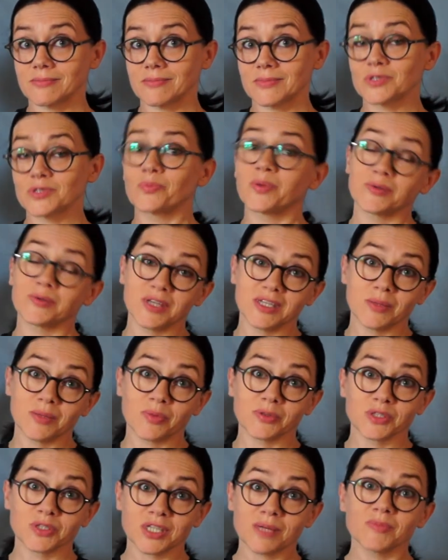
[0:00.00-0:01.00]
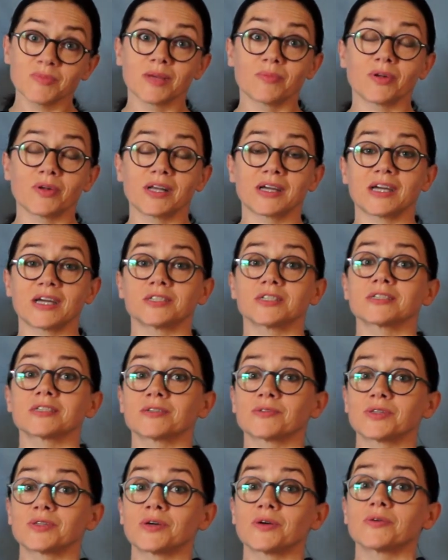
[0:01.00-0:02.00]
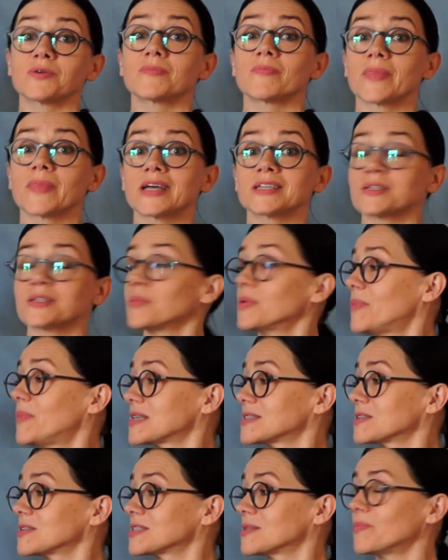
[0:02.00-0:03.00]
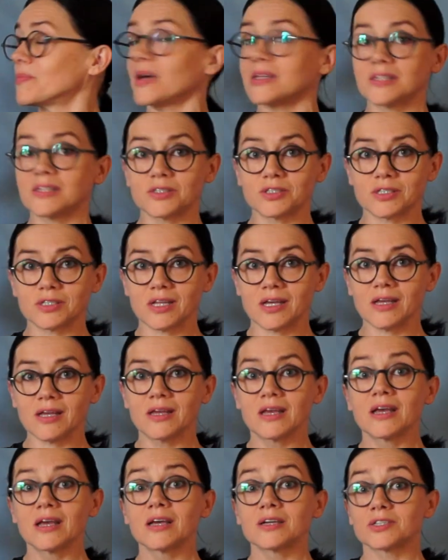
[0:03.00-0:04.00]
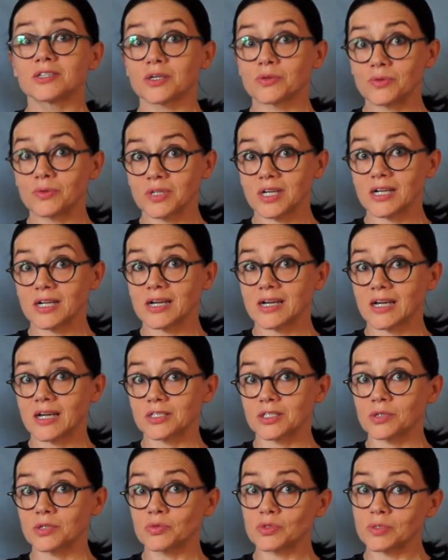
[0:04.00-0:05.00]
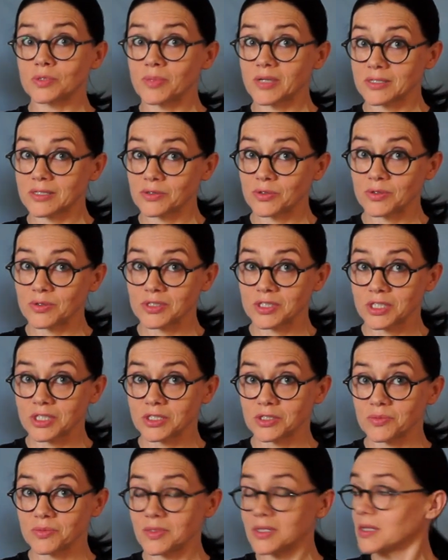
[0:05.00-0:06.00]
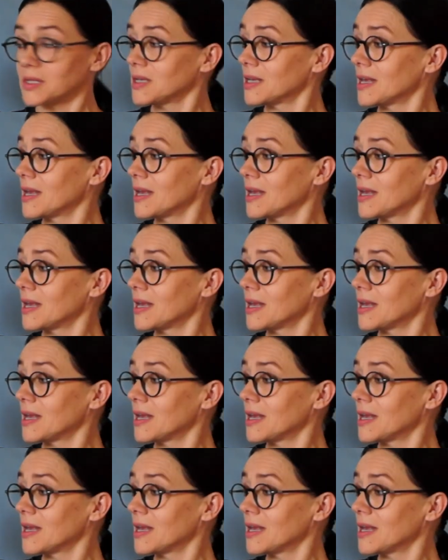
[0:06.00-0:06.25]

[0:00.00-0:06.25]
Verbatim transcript: zupełnie niepotrzebnie, bo lekarze są to osoby bardzo sympatyczne, szczególnie lekarze, którzy pracują z dziećmi.